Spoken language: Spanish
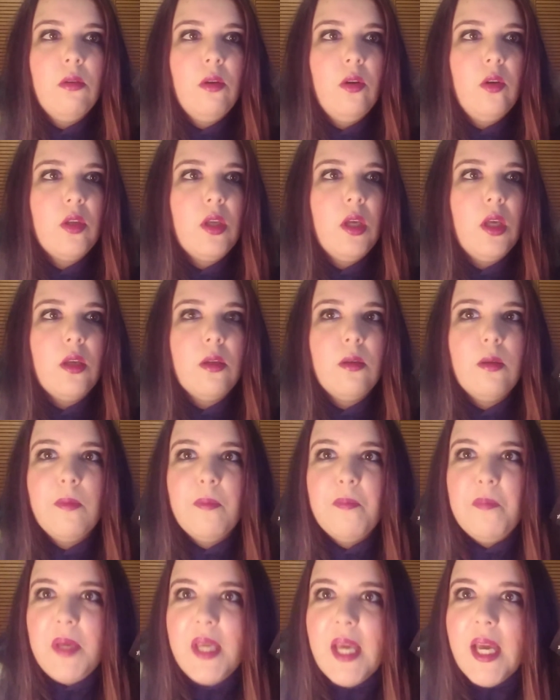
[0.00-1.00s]
oye,
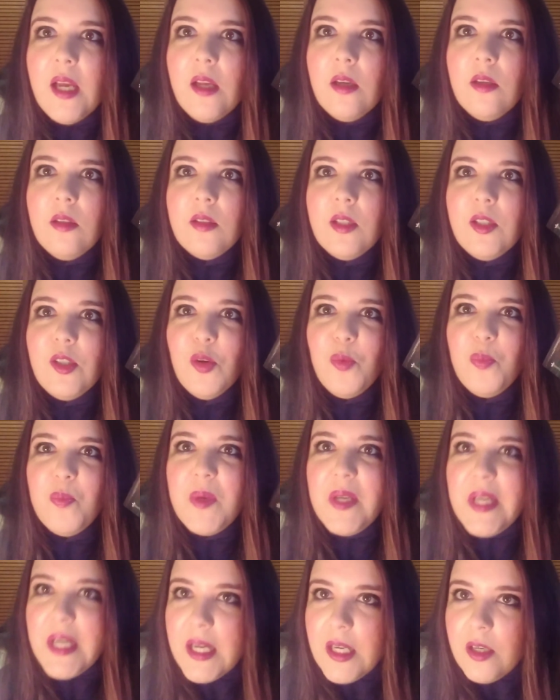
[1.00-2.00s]
bien, tío,
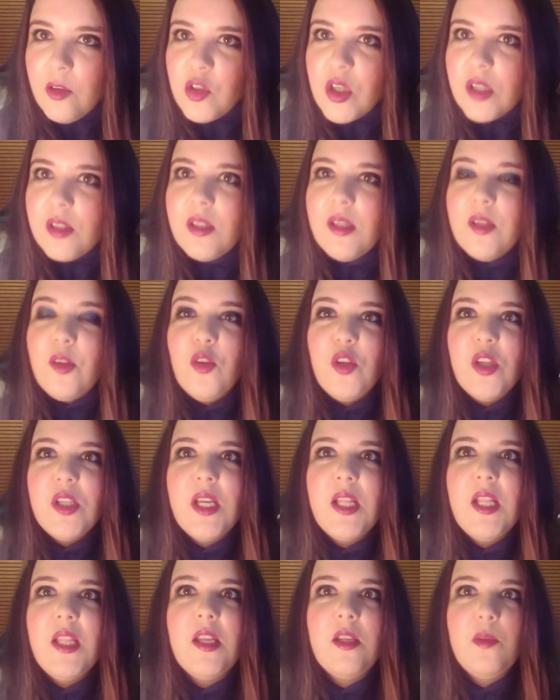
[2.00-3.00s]
bien, o sea, tiene cosas
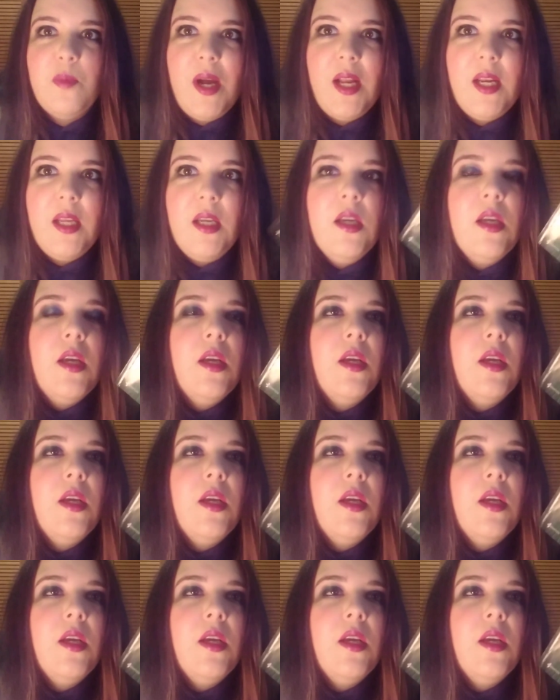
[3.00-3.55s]
que dices, vale,